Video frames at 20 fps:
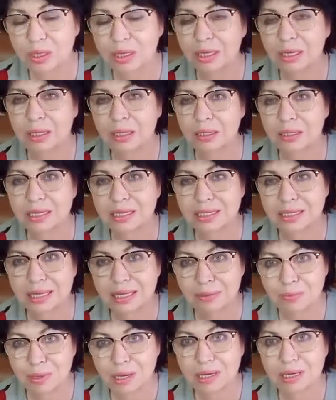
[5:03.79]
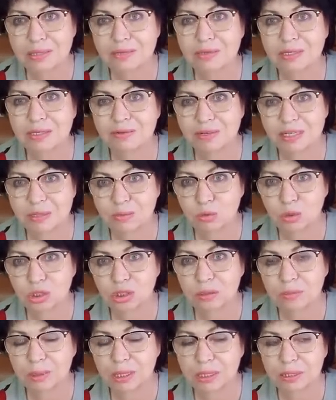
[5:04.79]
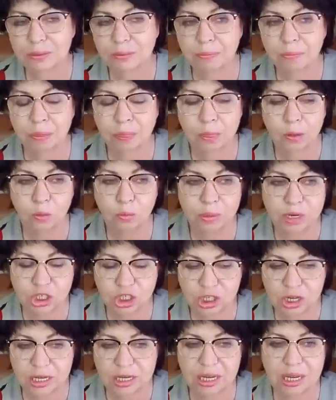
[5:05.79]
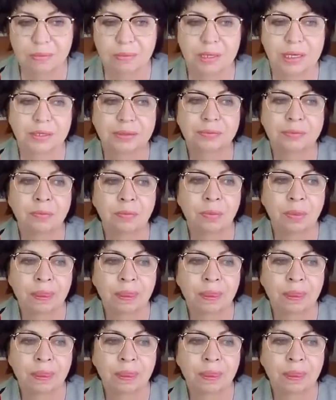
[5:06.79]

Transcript: и занималась всевозможными упражнениями.